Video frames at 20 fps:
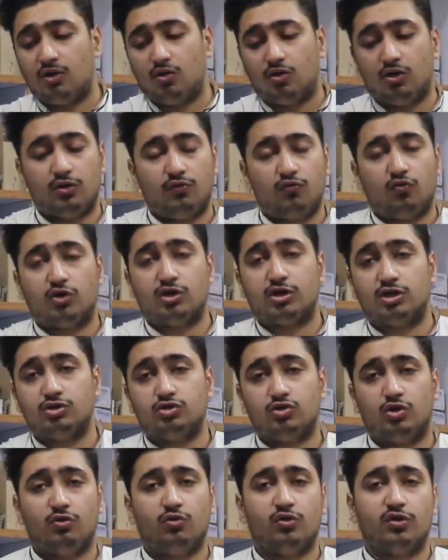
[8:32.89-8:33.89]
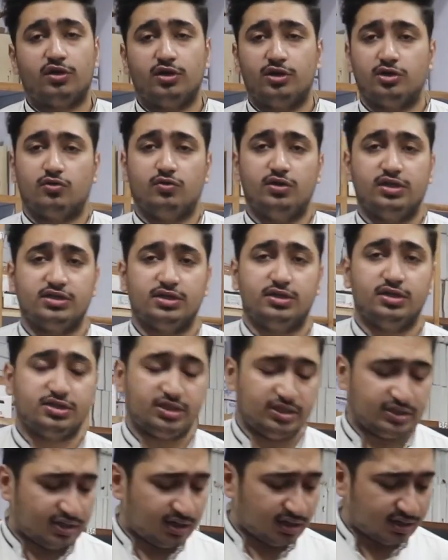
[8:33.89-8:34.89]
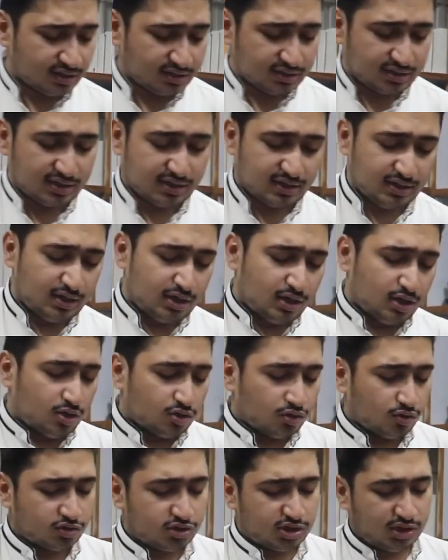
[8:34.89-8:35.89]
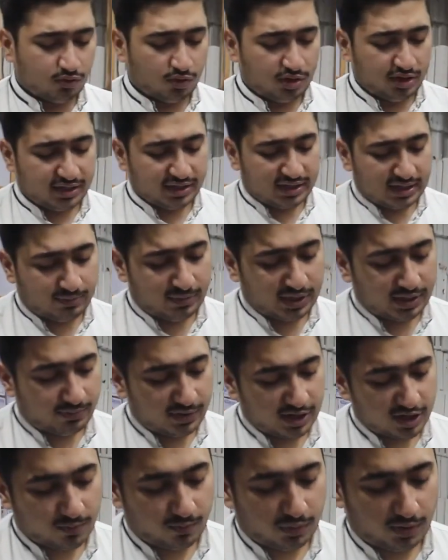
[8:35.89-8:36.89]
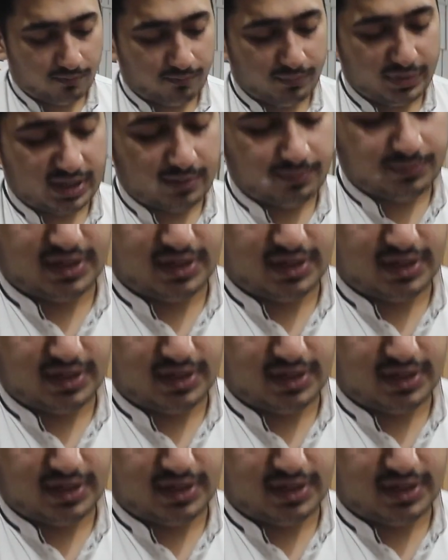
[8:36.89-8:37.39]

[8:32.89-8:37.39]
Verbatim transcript: और वाटर जो है वो सर्कुलेशन अच्छी तरह करता रहे तो अच्छी क्वालिटी का हमारे पास पंप भी आप